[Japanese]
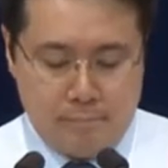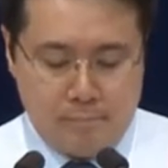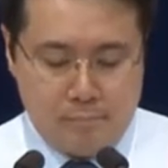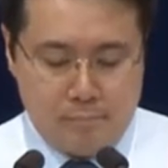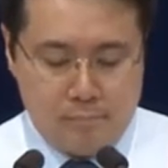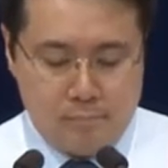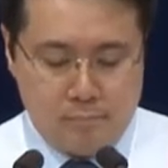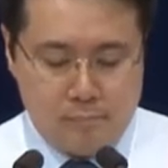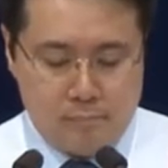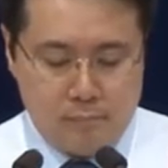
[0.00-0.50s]

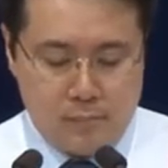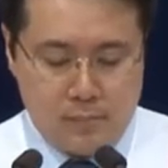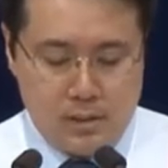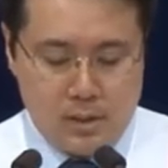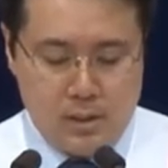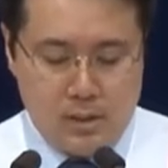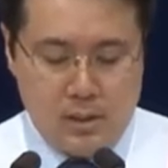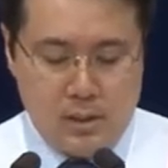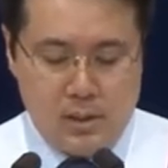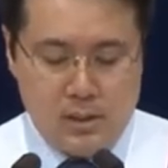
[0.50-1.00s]
に至るま
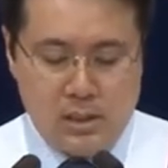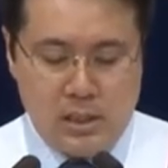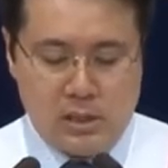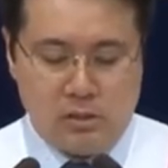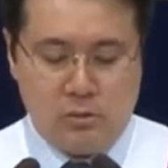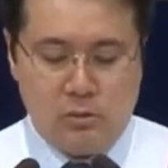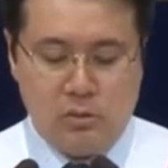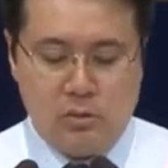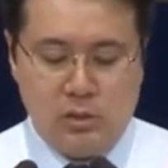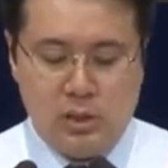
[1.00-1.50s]
で
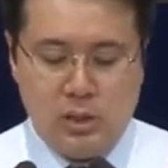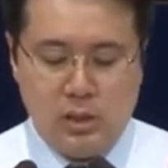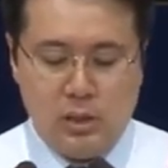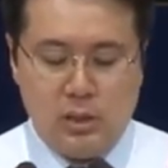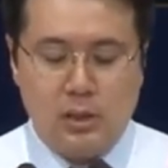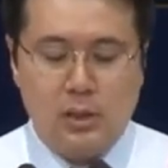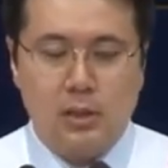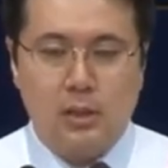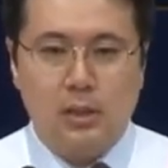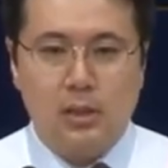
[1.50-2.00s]
えー、
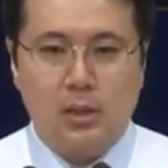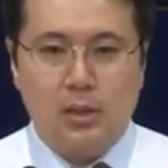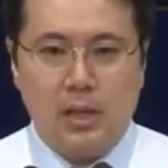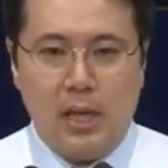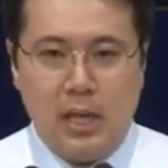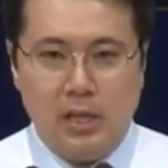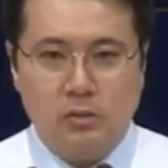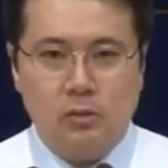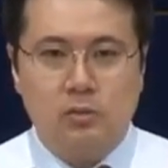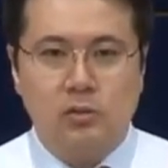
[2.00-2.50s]
保証してく
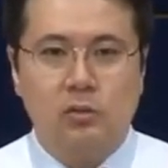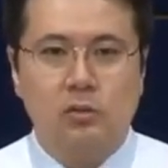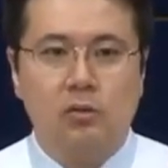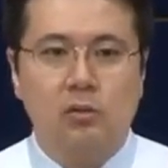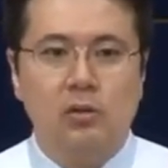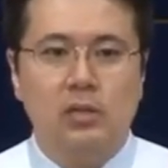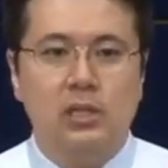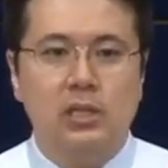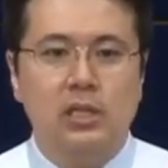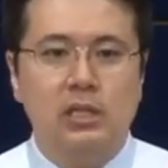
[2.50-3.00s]
ださることを
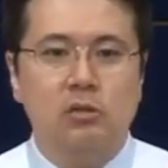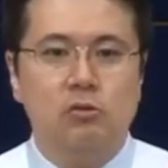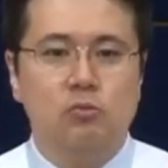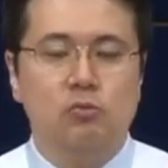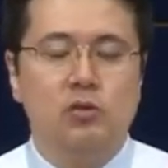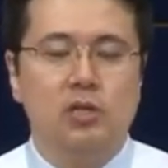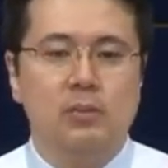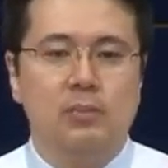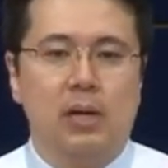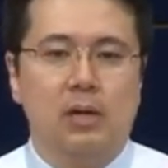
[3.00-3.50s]
信じ
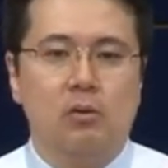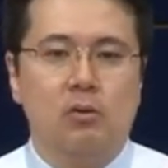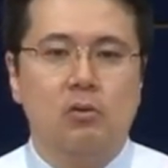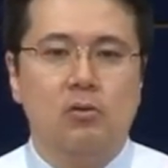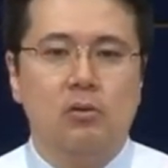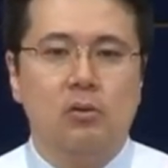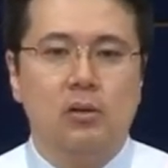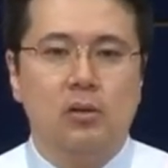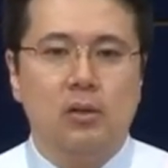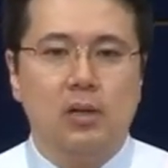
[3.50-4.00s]
る
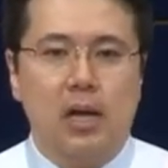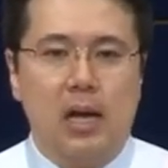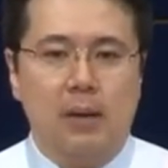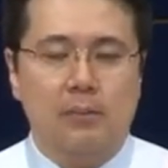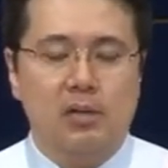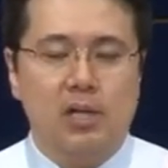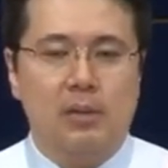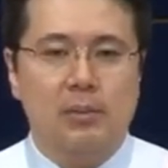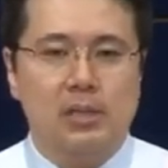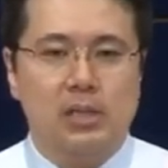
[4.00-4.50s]
信仰の
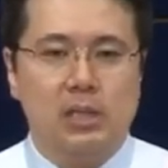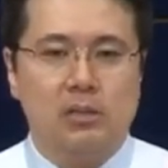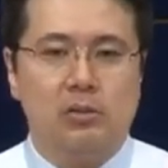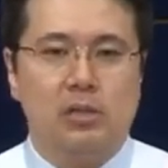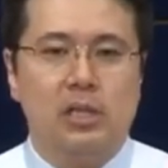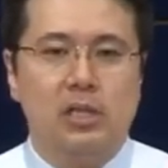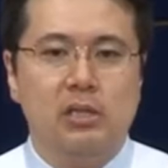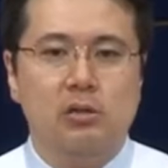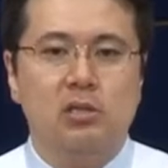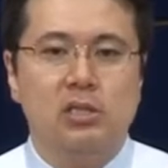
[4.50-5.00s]
告白でし
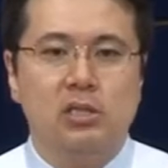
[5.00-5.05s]
た